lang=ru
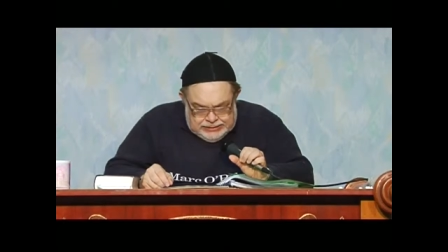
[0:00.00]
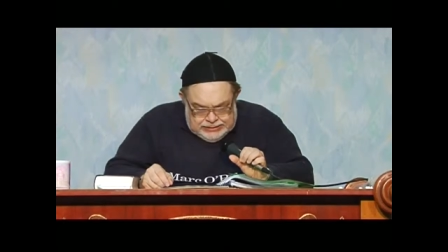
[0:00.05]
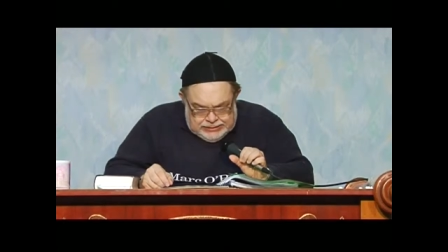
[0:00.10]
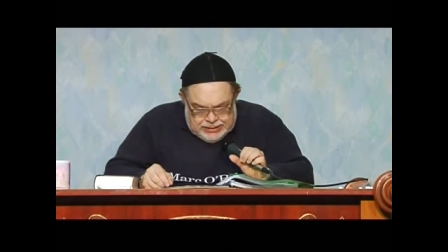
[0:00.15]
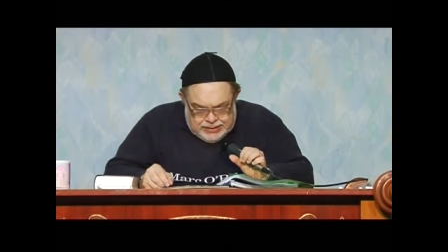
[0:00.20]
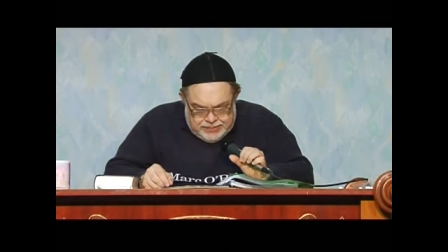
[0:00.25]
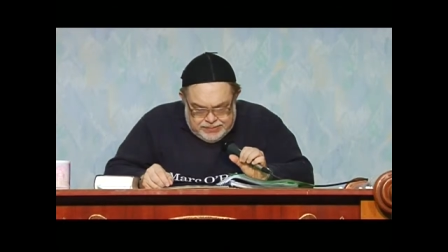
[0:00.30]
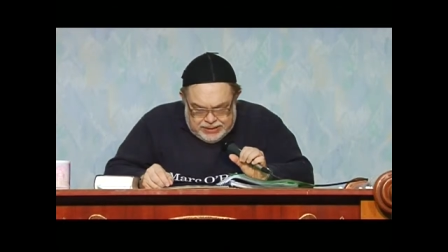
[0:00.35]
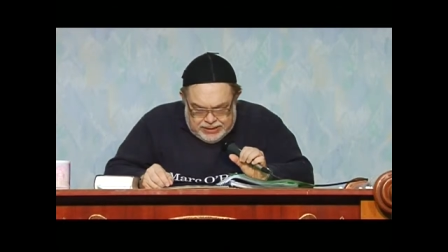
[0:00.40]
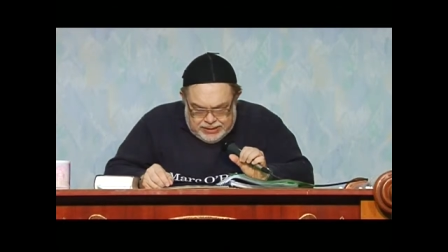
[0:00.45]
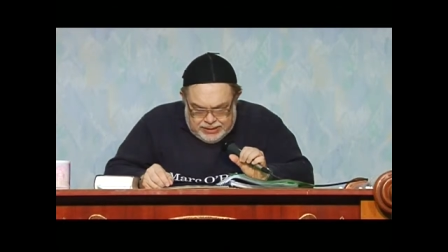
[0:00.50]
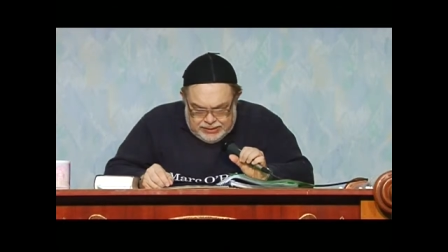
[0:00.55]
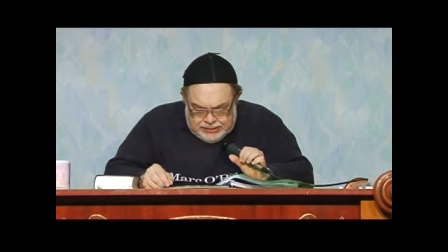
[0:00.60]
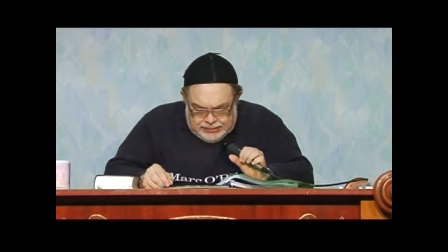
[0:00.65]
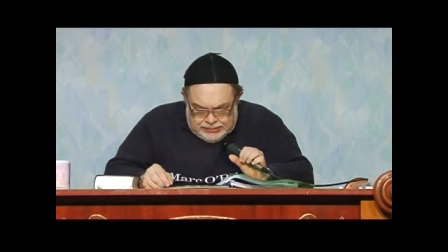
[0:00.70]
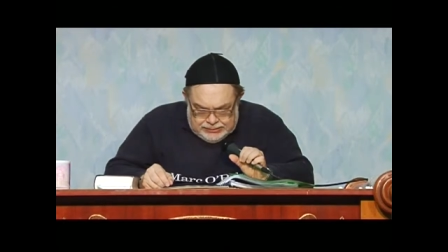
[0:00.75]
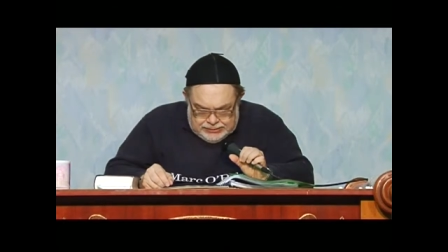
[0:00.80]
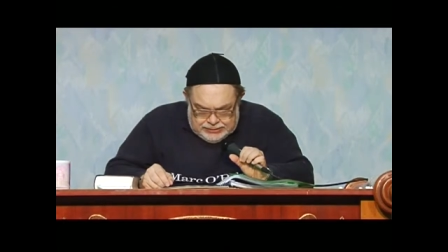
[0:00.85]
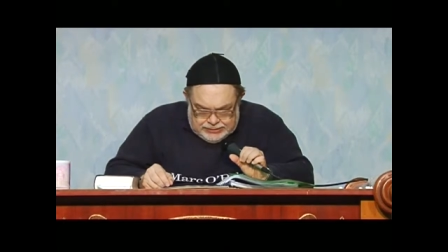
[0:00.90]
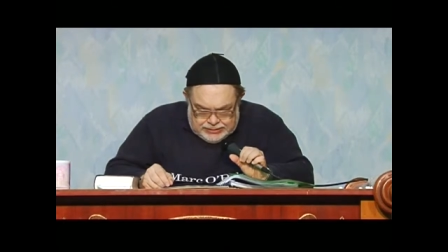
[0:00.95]
Седьмая
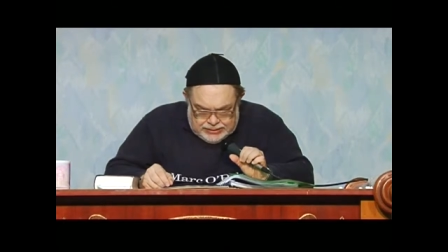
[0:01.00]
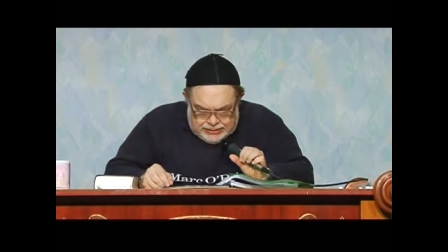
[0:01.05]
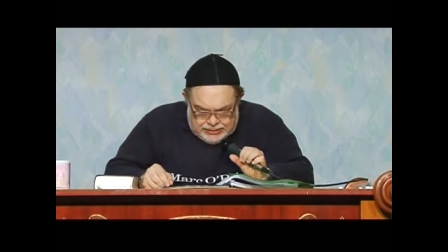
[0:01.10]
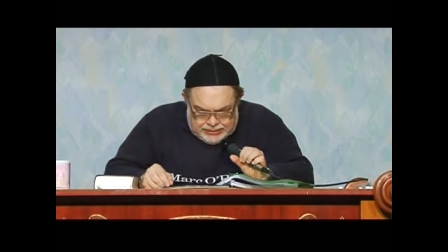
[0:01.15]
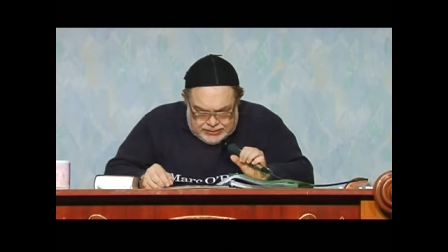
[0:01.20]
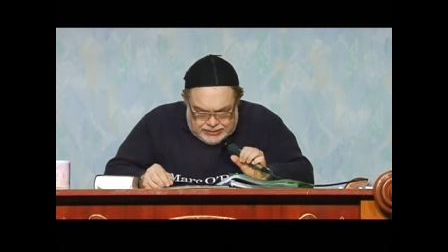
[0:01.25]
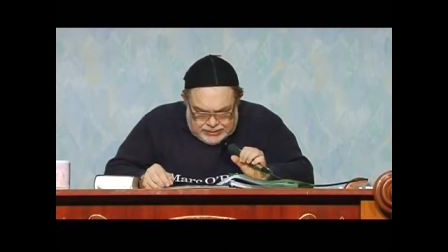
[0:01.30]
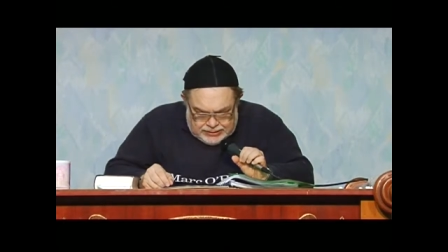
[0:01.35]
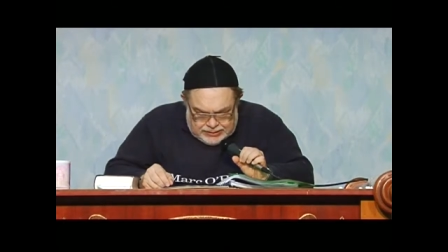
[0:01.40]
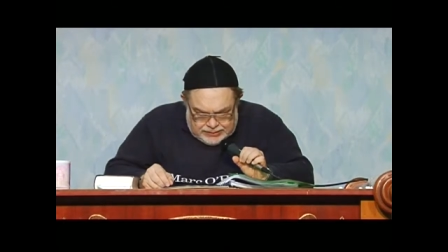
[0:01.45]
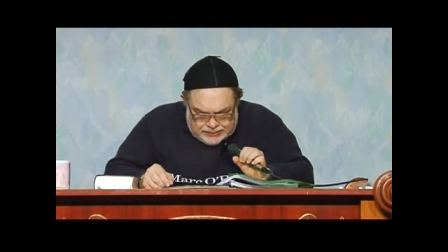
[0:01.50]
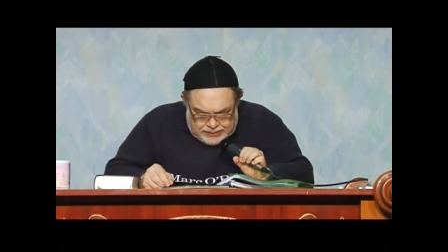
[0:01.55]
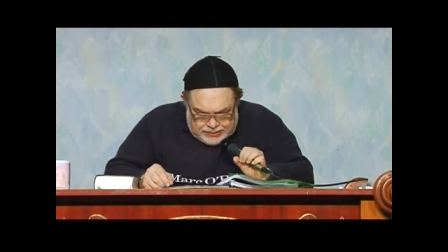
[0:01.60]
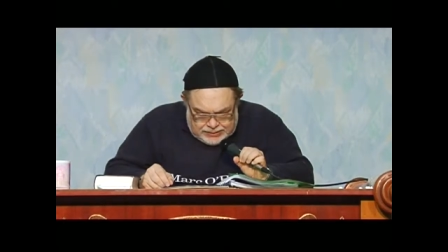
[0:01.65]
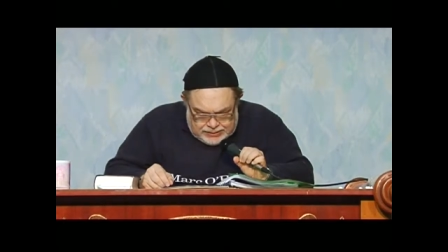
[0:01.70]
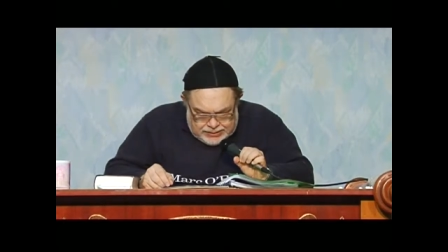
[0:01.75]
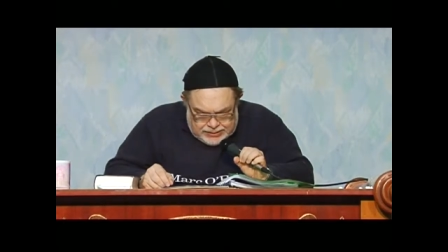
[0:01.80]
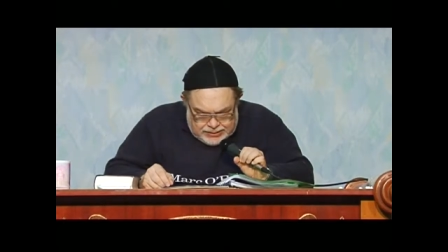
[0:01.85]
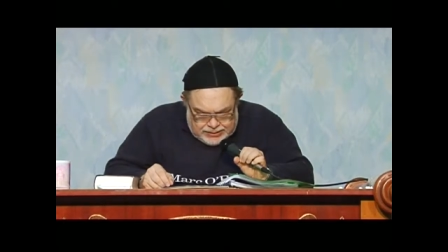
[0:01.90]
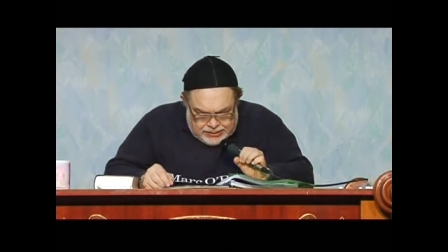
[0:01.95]
недельная глава
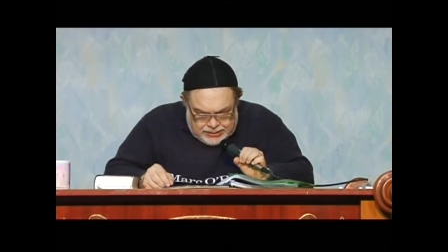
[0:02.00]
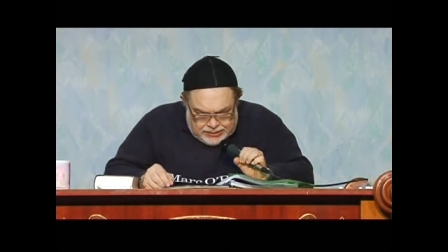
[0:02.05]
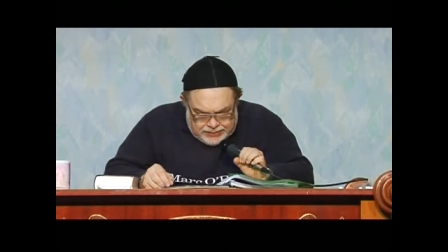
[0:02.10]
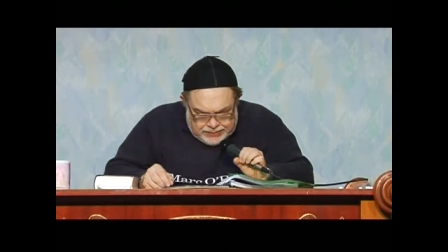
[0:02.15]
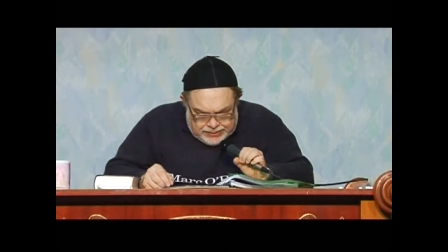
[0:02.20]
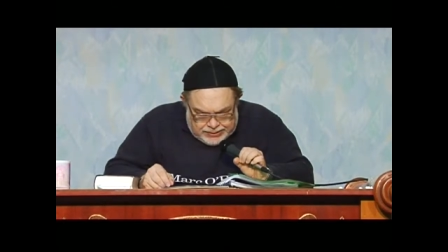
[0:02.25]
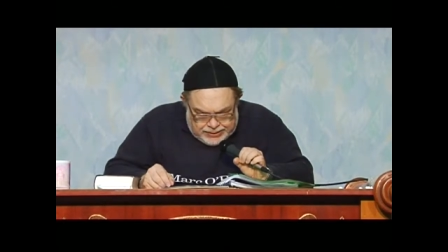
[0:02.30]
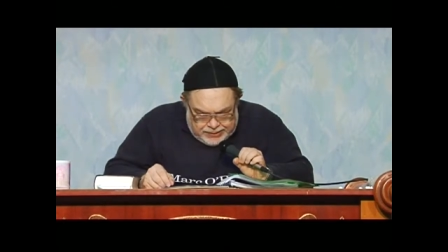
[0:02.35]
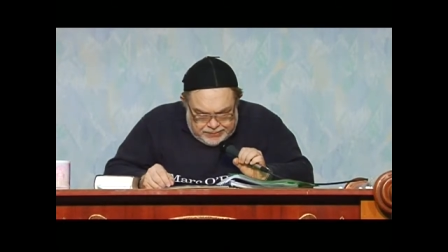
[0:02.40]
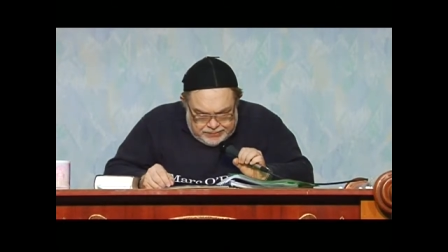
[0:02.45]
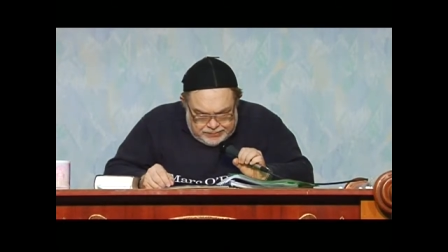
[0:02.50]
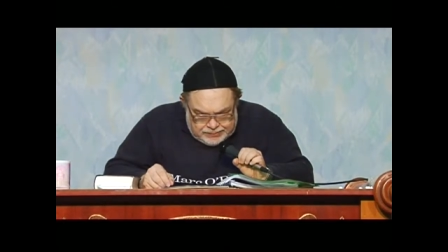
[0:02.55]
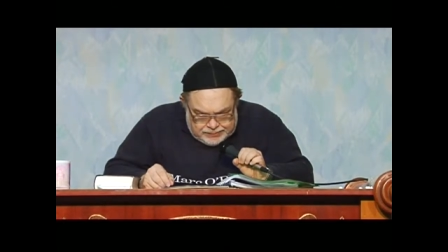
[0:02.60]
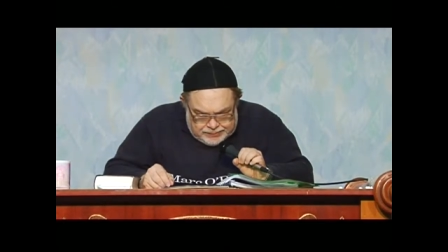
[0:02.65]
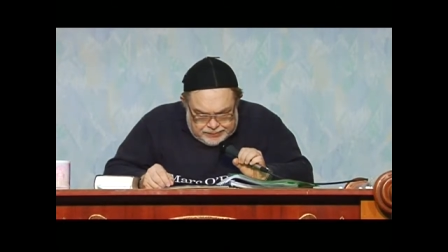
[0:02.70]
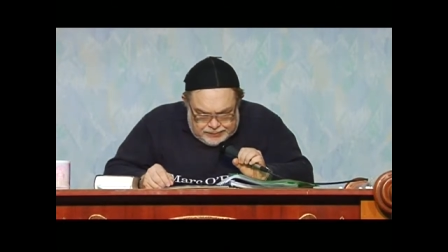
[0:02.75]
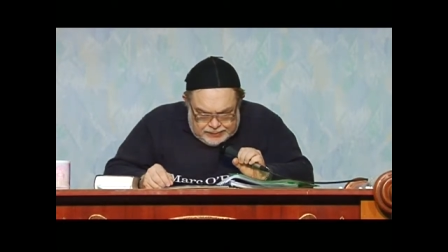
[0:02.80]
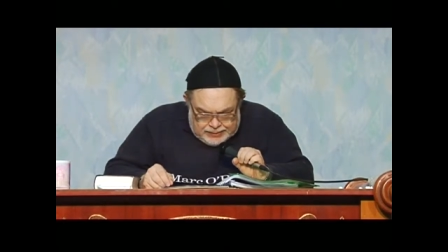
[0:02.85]
книги Дворим